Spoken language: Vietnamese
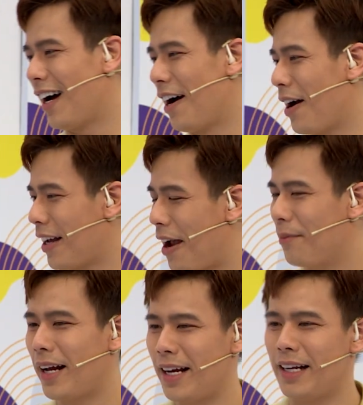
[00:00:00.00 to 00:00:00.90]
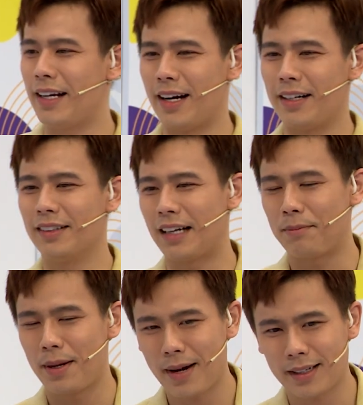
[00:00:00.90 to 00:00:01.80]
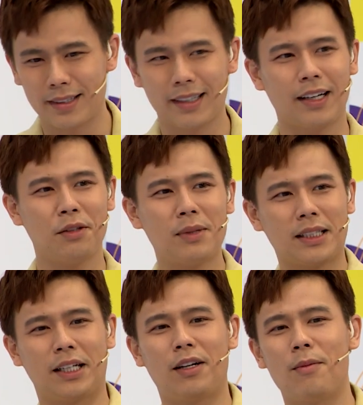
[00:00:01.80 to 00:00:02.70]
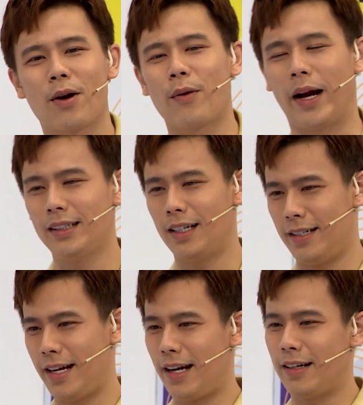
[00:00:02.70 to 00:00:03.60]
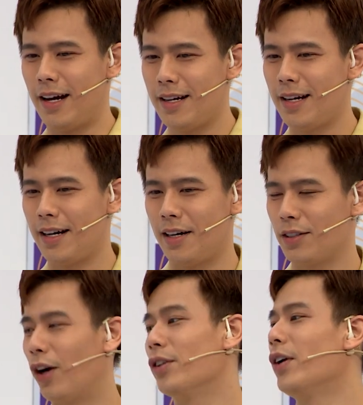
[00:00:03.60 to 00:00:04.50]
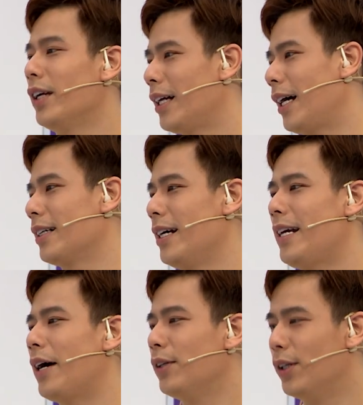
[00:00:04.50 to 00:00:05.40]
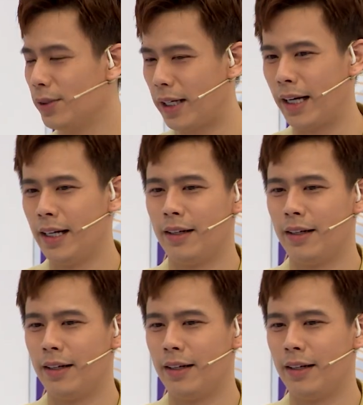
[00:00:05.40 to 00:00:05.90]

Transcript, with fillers: À, ngày hôm nay thì được gặp Bi Max thì chắc chắn chúng ta sẽ có một cái khoảng thời gian để uh, trò chuyện nè, để giao lưu nè.